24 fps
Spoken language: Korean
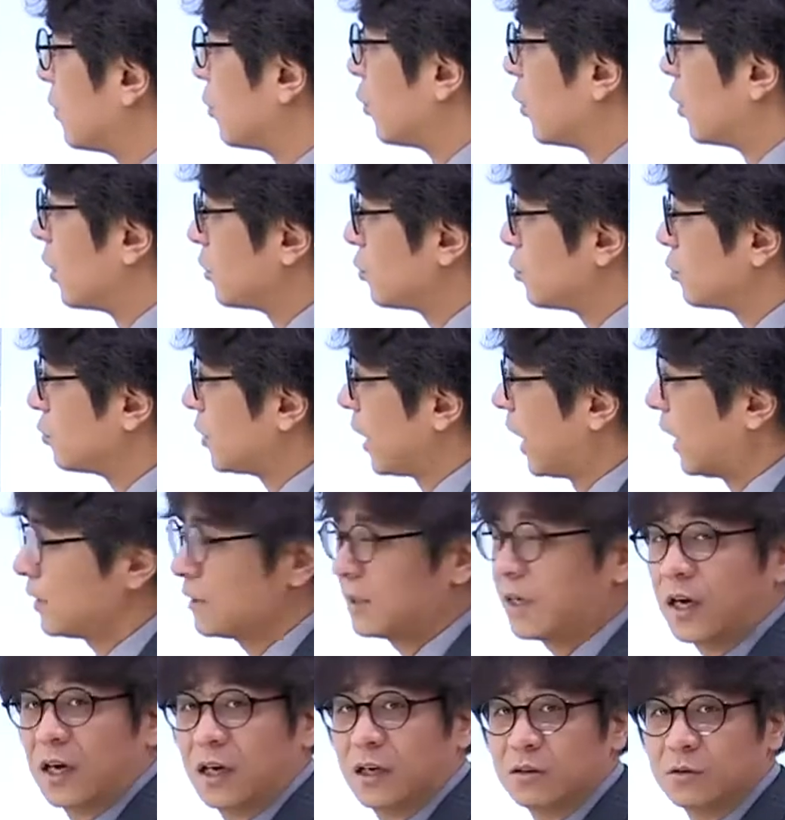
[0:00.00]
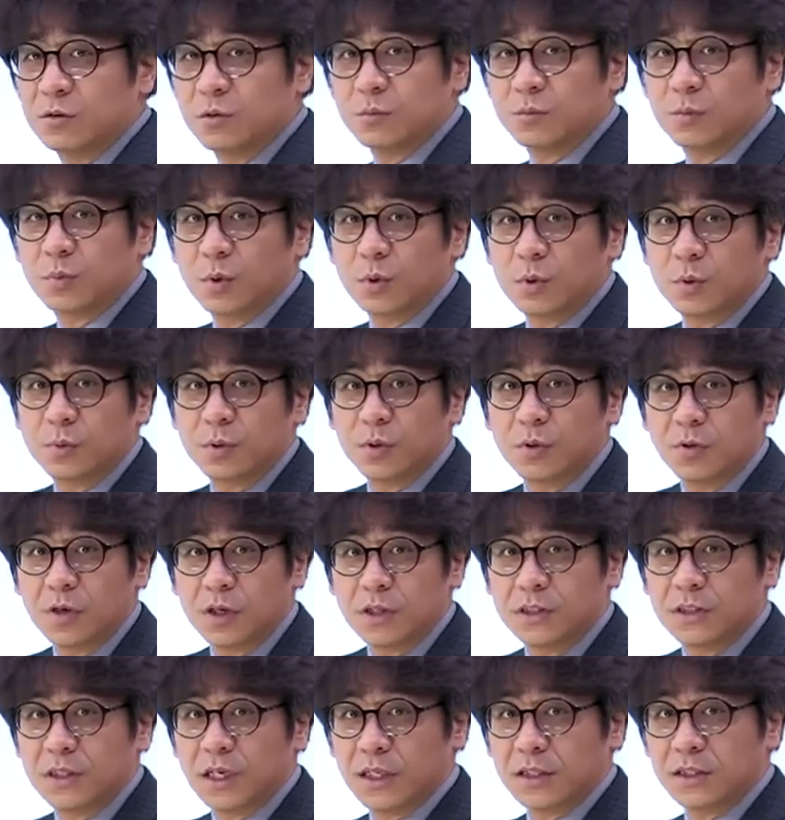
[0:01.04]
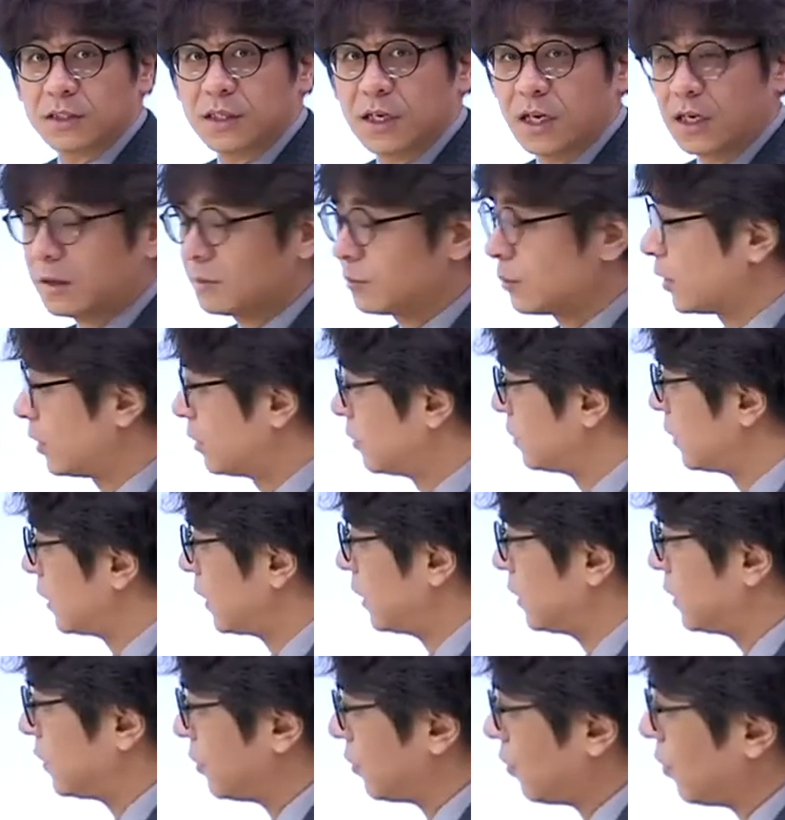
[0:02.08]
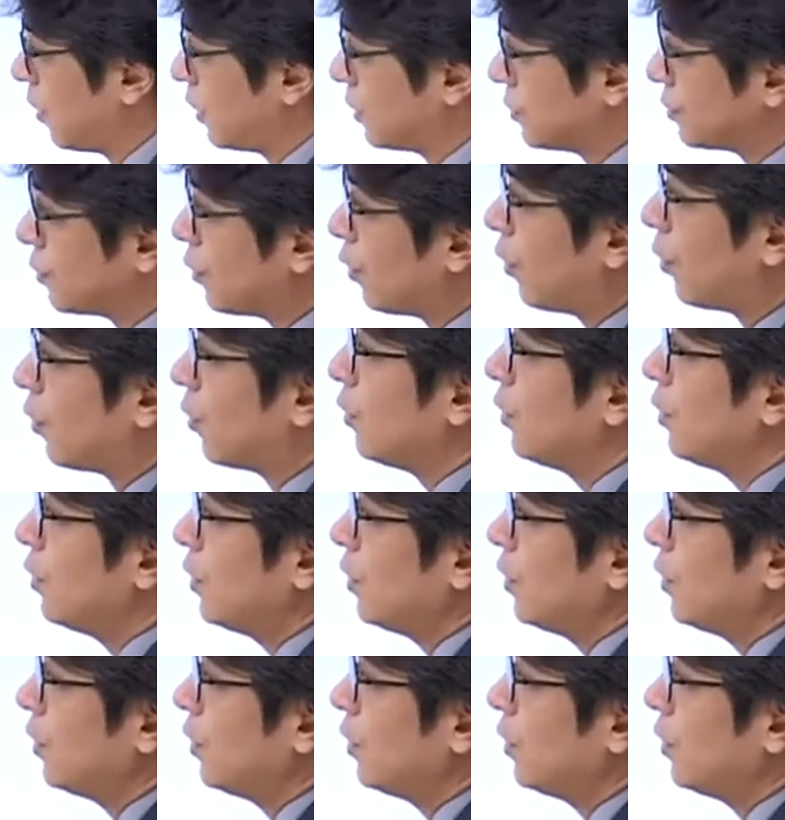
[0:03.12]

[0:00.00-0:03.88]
뭔가 좀 다르게 좀 볼 필요가 있지 않을까? 뭐 이런 생각이 들어가지고